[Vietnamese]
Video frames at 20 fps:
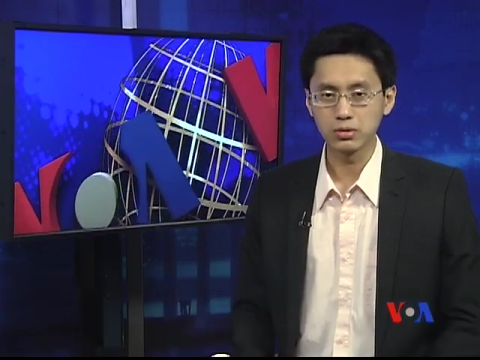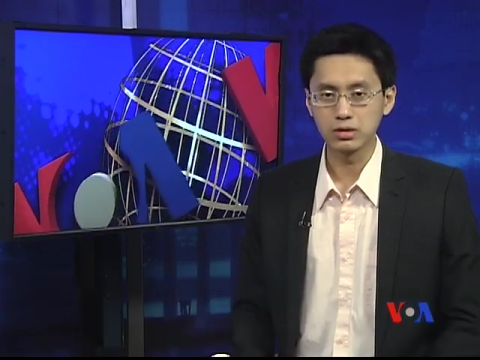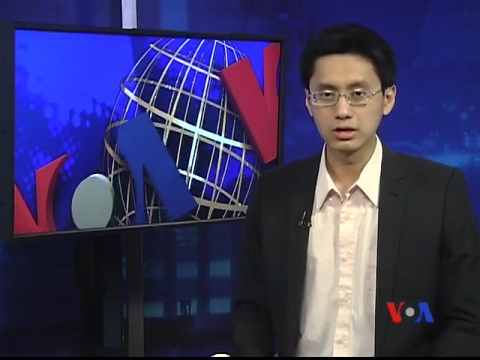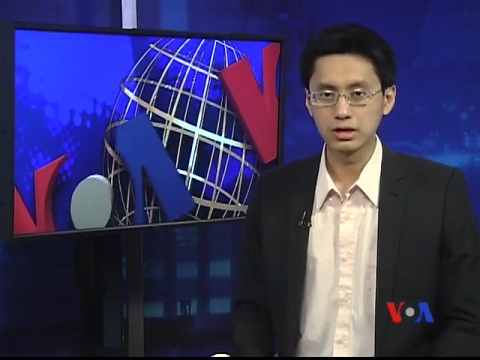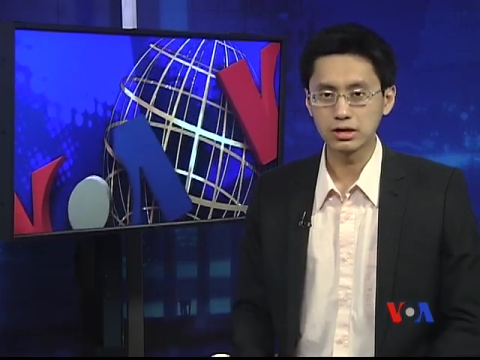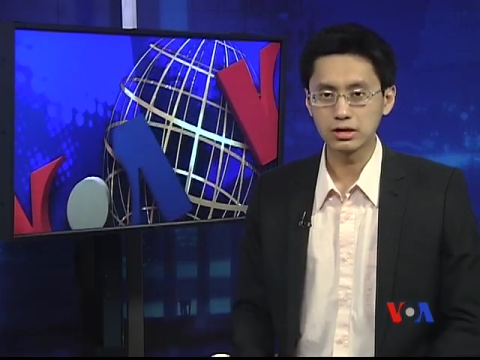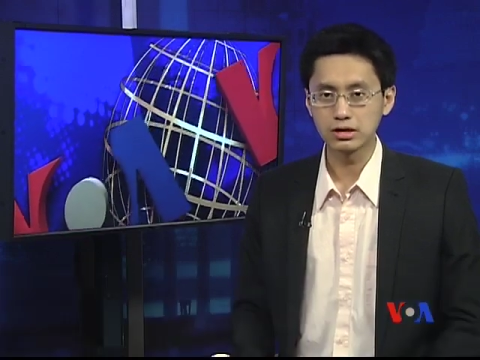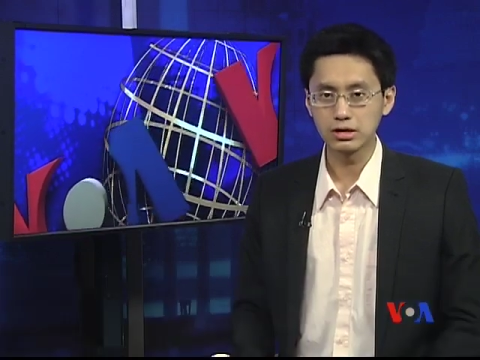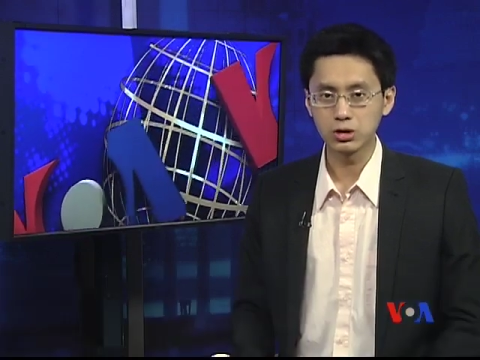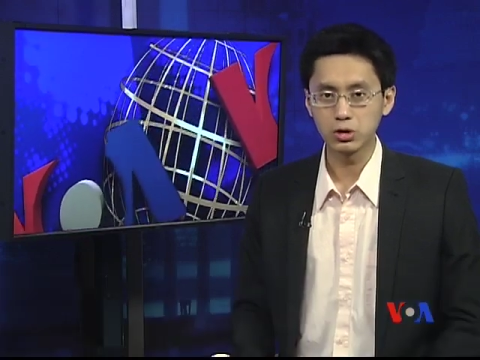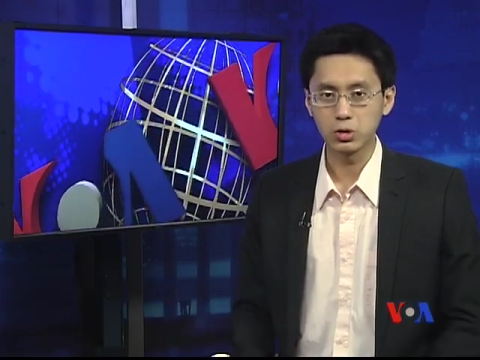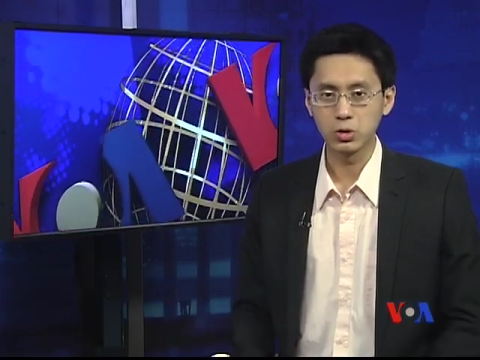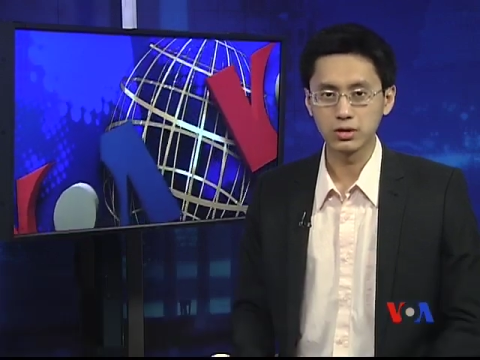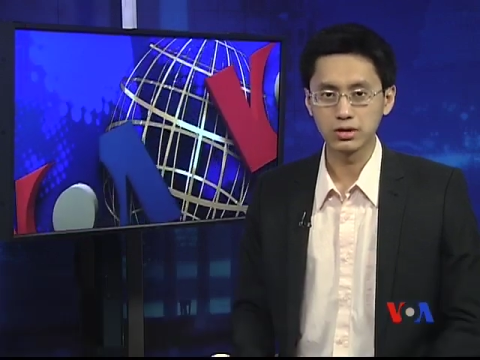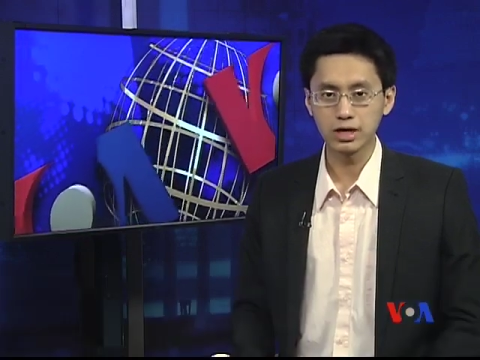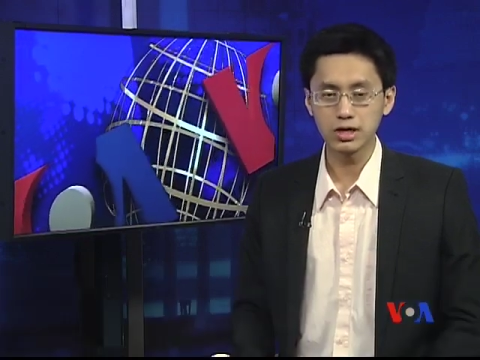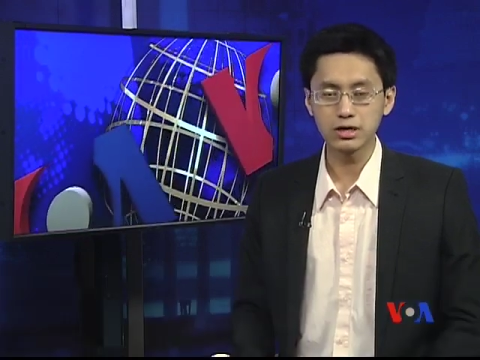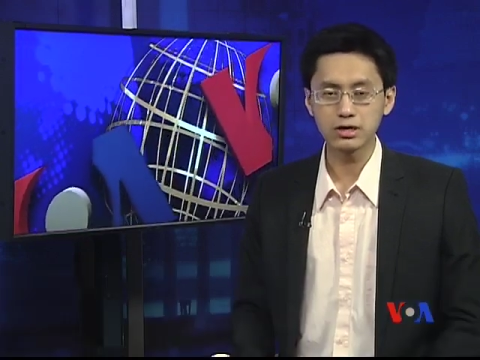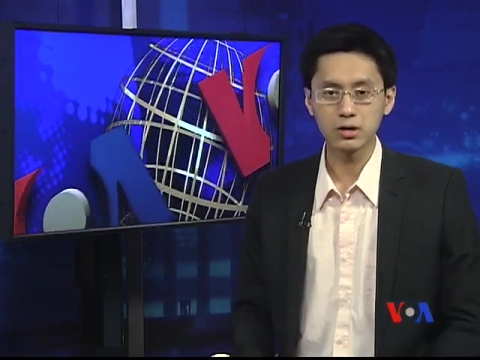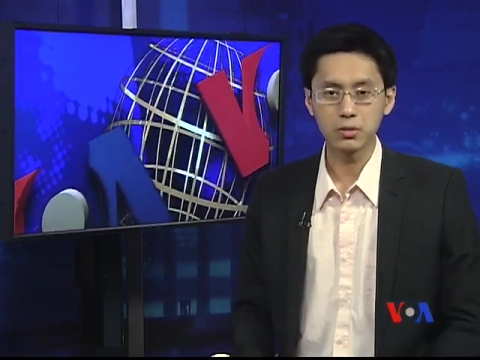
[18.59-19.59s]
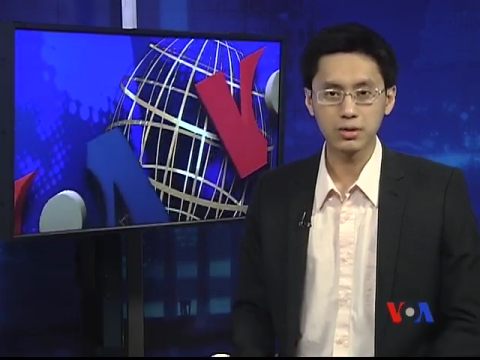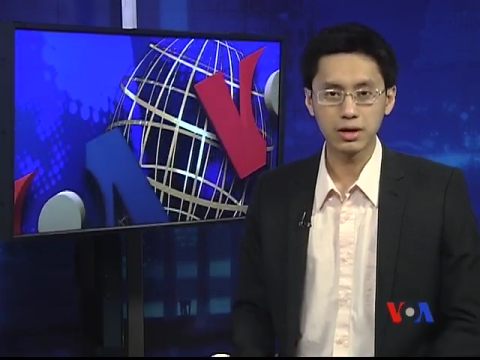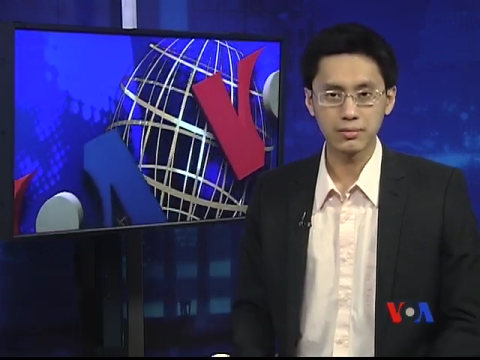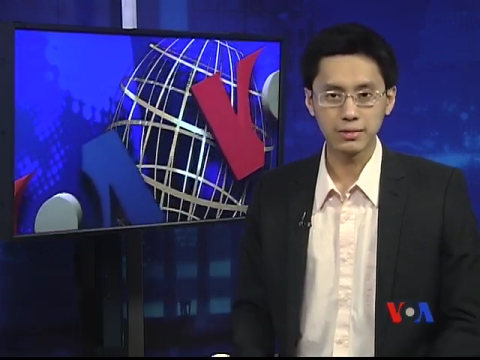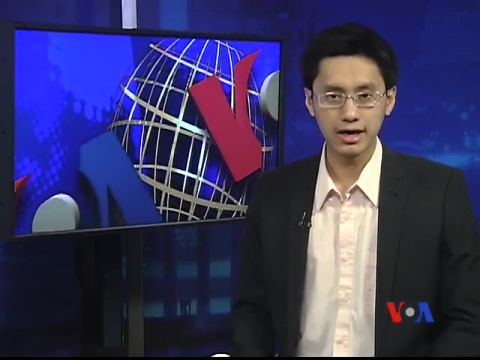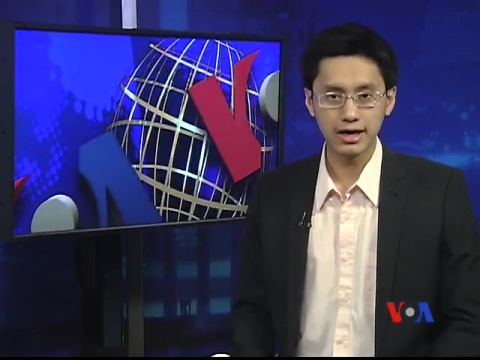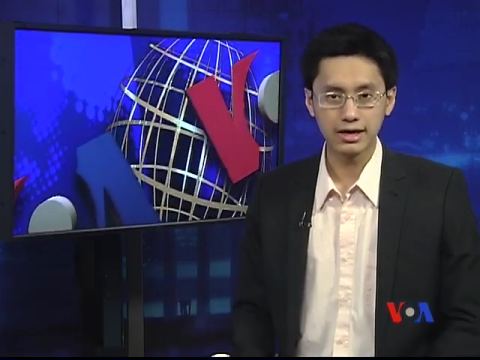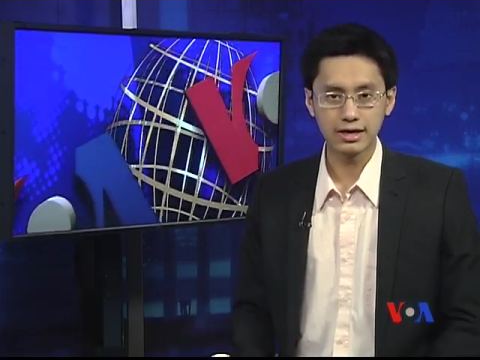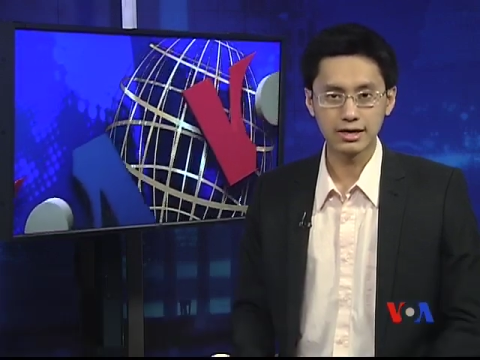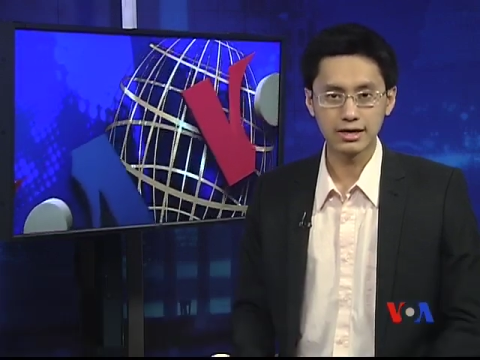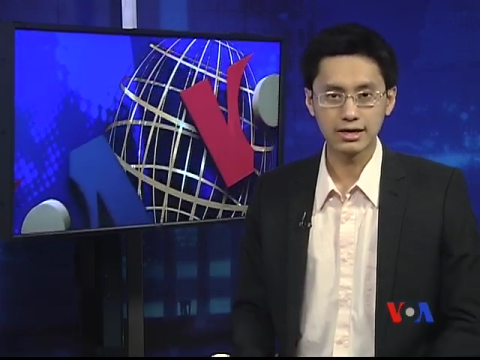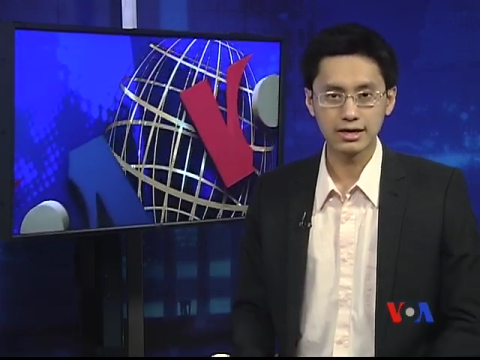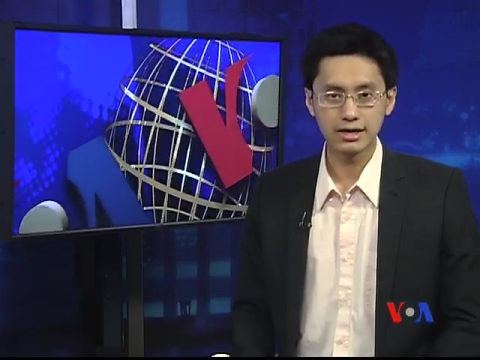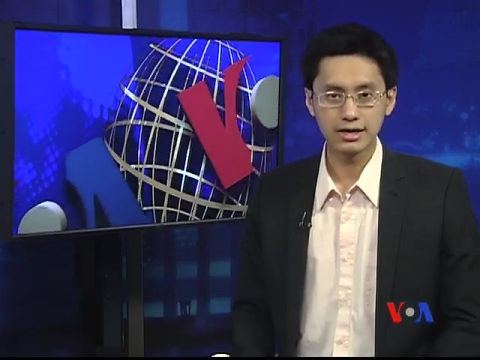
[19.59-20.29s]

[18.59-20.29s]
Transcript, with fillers: được ưa chuộng nhất trong năm nay.